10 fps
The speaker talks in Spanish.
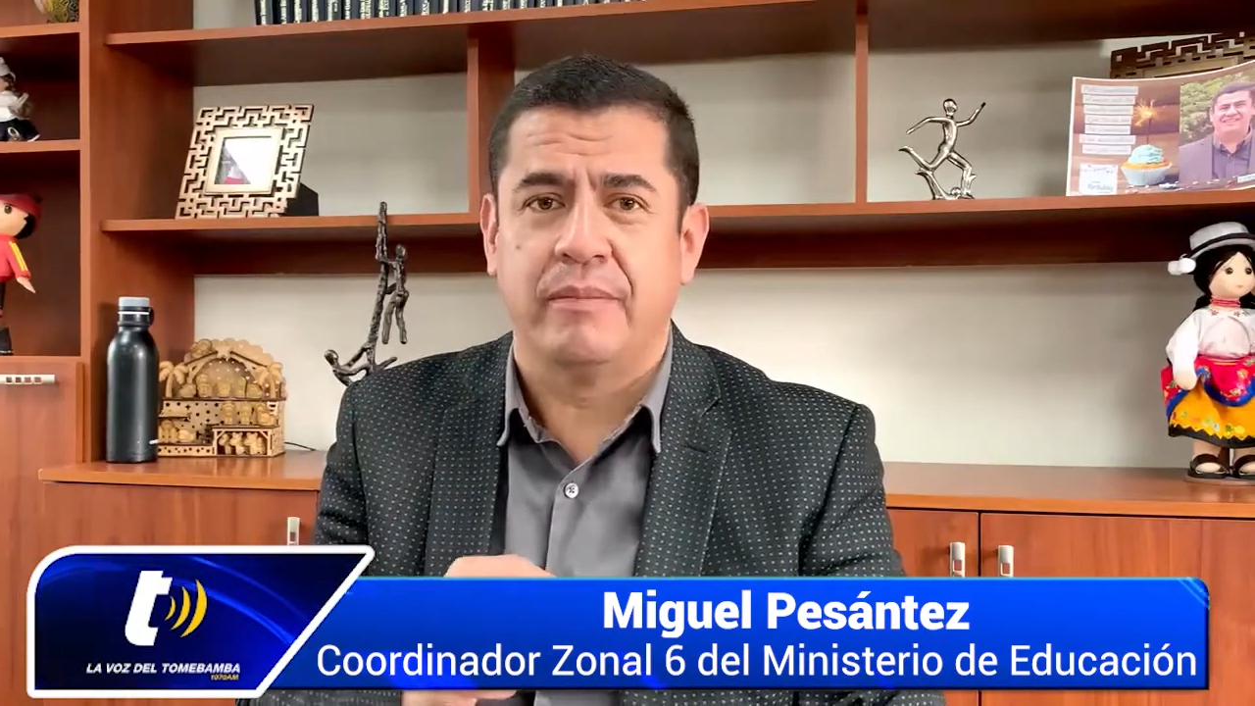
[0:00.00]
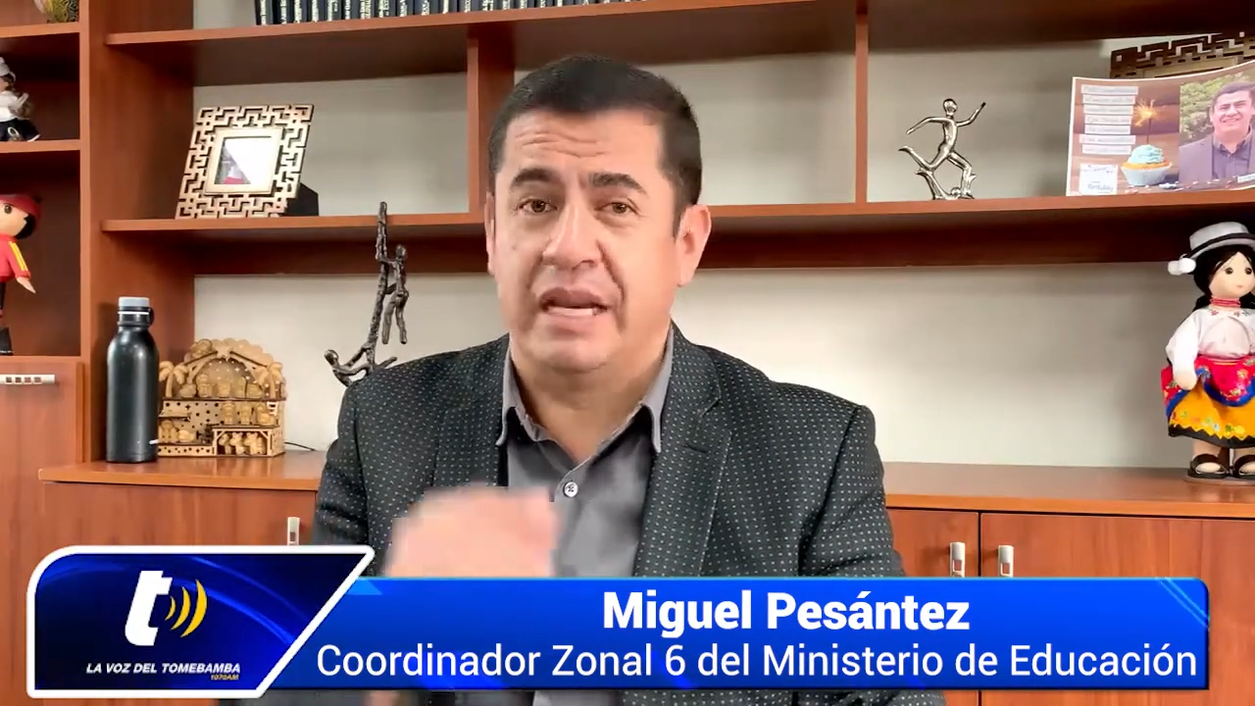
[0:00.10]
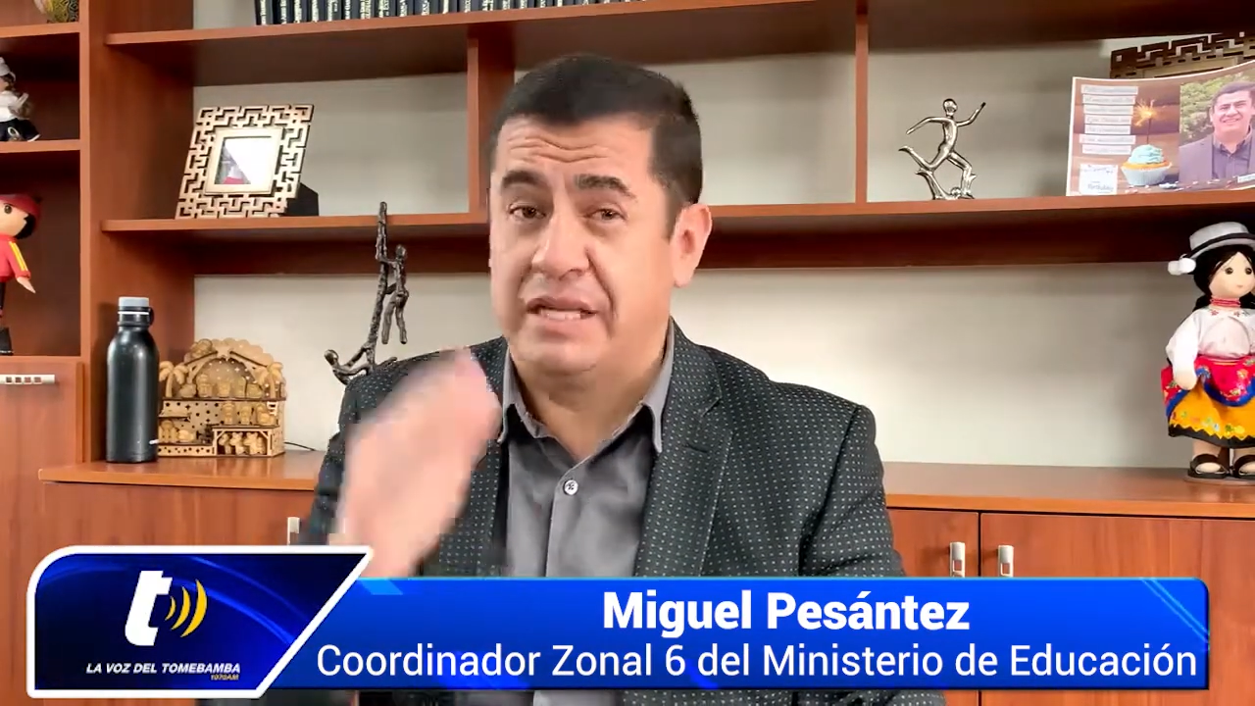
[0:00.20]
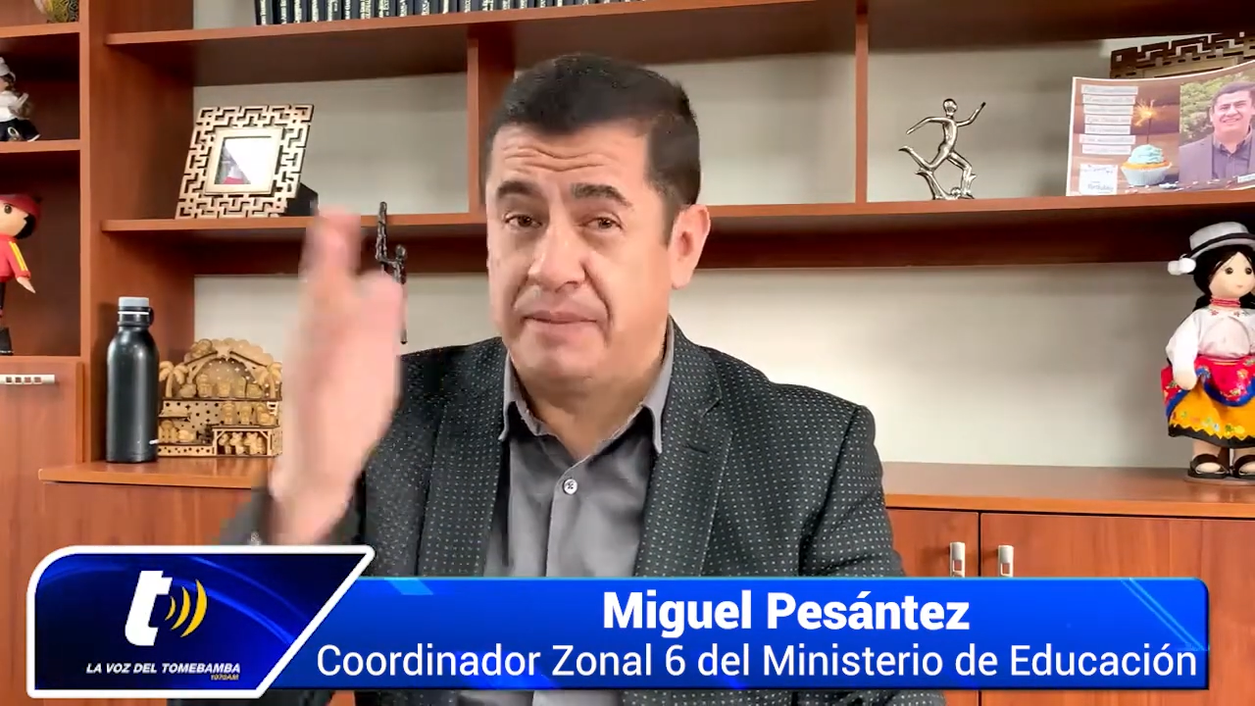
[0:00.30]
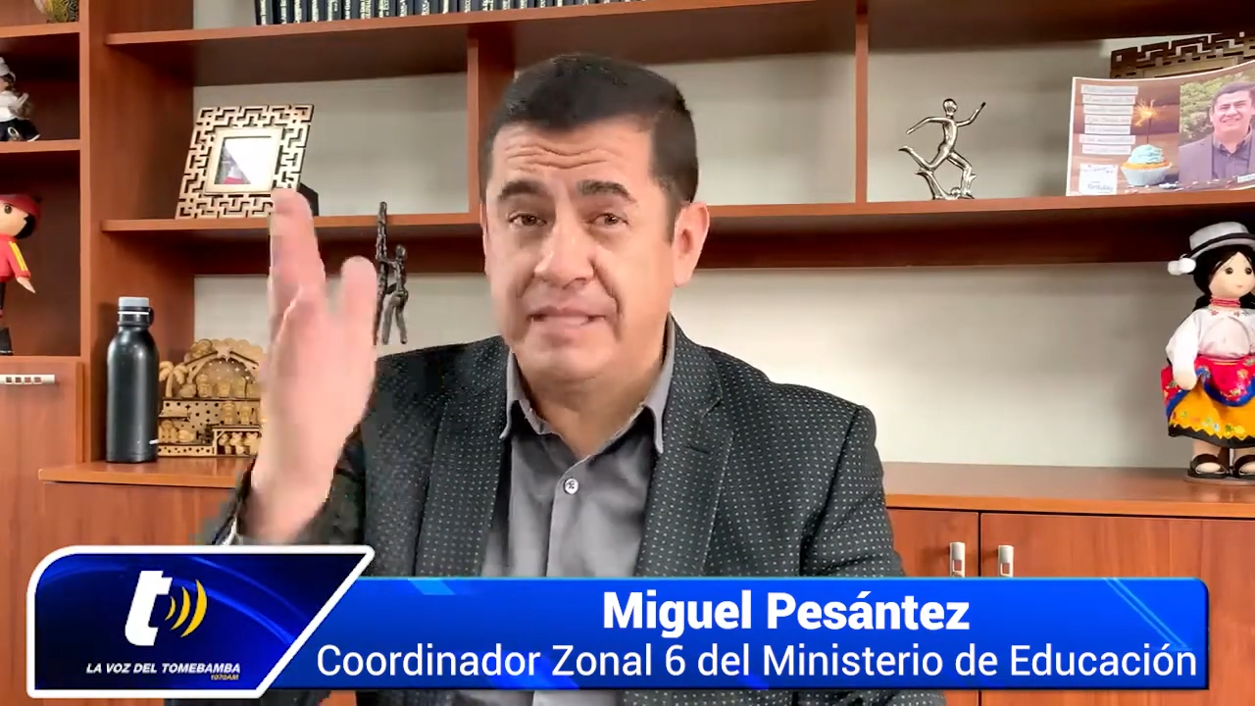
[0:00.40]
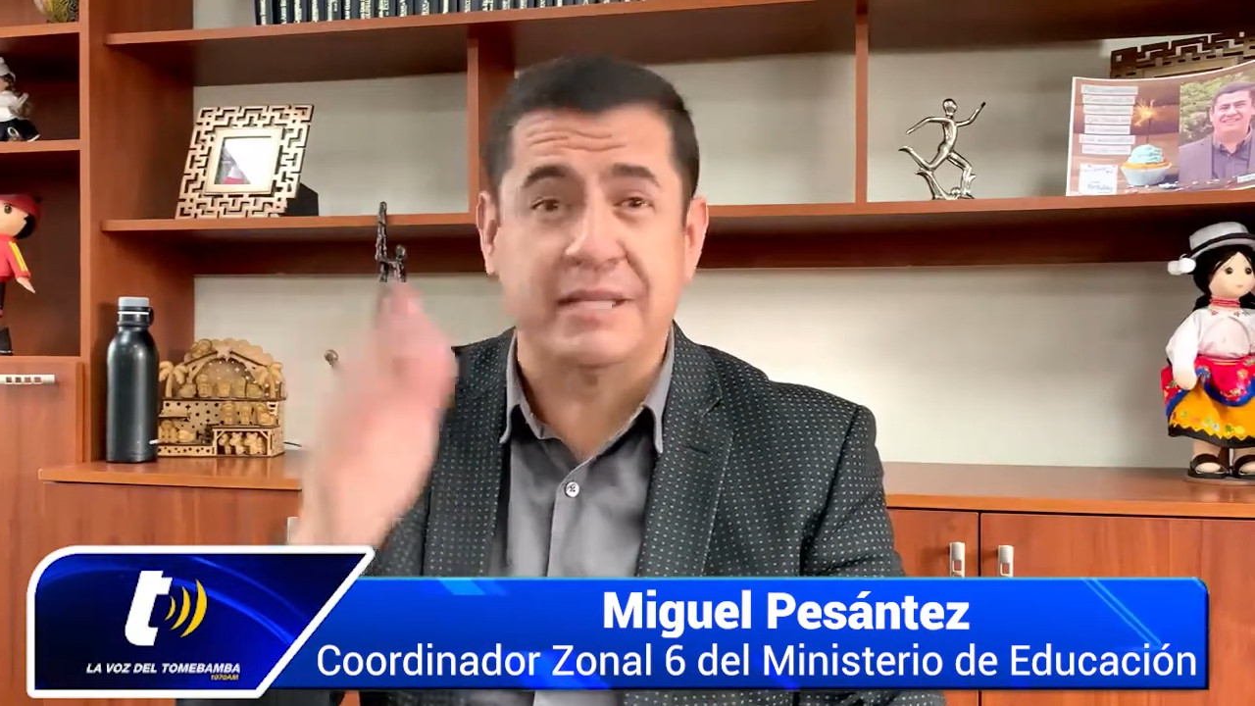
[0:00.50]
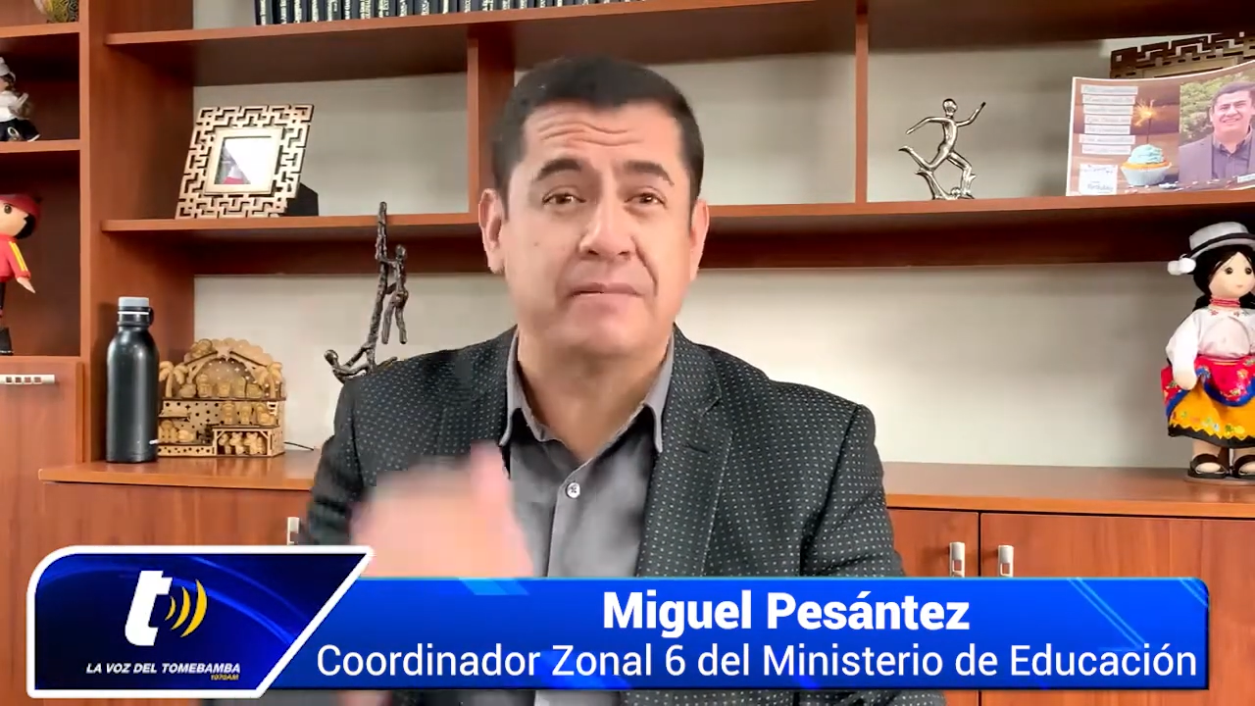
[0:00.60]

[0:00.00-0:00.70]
en las fiestas